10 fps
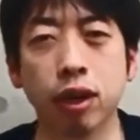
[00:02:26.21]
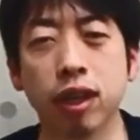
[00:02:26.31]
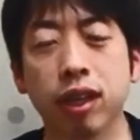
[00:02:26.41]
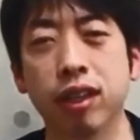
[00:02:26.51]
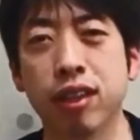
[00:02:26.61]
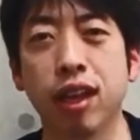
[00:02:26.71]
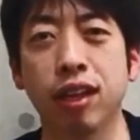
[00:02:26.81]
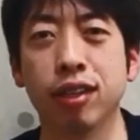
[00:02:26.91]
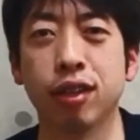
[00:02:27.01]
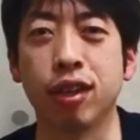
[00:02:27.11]
思い
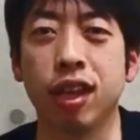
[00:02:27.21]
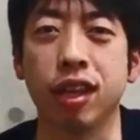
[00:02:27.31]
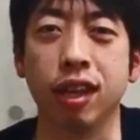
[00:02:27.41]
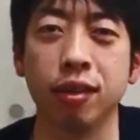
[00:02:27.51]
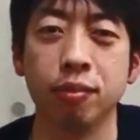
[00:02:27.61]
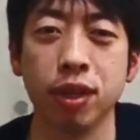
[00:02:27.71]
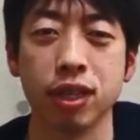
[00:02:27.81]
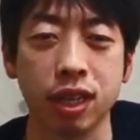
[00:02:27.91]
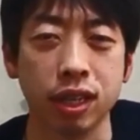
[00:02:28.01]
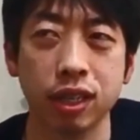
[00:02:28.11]
じゃあそれですね
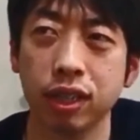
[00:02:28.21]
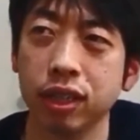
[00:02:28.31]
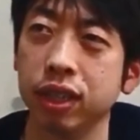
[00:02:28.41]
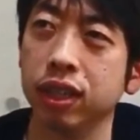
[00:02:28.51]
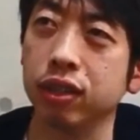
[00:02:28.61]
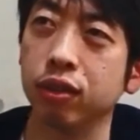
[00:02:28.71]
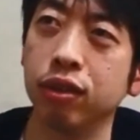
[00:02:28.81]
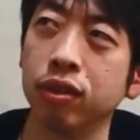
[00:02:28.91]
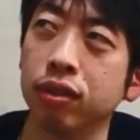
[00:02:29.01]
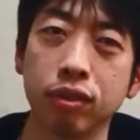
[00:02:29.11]
皆さん
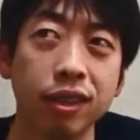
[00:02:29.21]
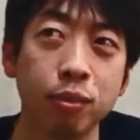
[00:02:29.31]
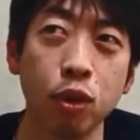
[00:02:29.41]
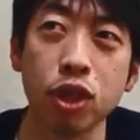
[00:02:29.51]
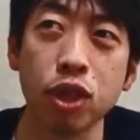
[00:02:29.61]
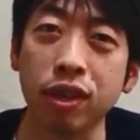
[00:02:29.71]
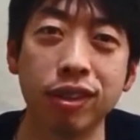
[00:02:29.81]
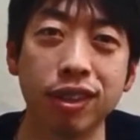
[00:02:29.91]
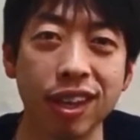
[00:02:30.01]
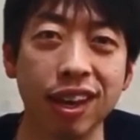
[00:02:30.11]
えっ、ー、とも
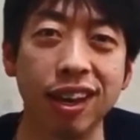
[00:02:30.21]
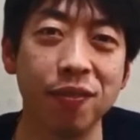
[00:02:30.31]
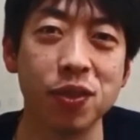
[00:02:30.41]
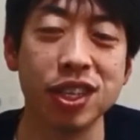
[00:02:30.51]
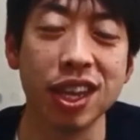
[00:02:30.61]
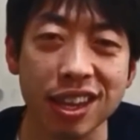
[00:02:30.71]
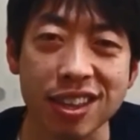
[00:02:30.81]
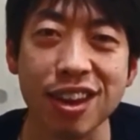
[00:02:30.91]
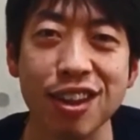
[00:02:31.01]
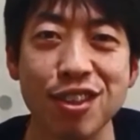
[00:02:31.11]
し売ってたら
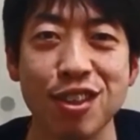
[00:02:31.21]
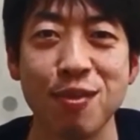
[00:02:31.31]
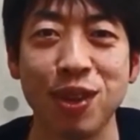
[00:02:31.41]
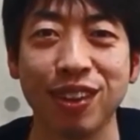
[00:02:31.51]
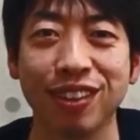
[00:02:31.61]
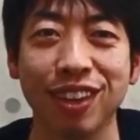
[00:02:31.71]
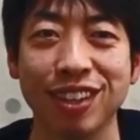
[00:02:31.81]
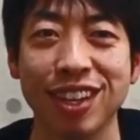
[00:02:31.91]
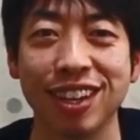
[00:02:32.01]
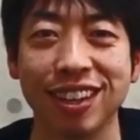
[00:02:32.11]
ぜひチャレンジしてみて
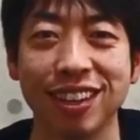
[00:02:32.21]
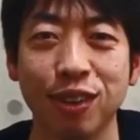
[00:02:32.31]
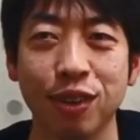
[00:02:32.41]
くださ